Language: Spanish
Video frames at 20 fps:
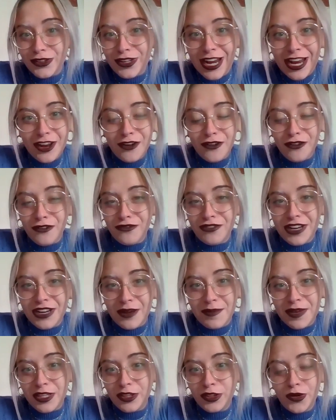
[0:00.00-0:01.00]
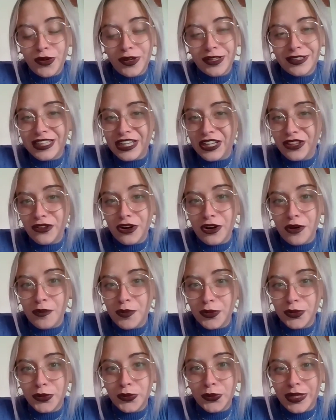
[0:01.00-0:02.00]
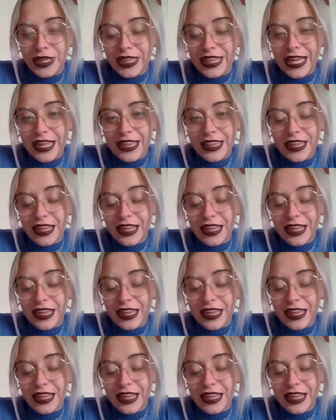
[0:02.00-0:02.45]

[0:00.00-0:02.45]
tras el confinamiento no has tenido la oportunidad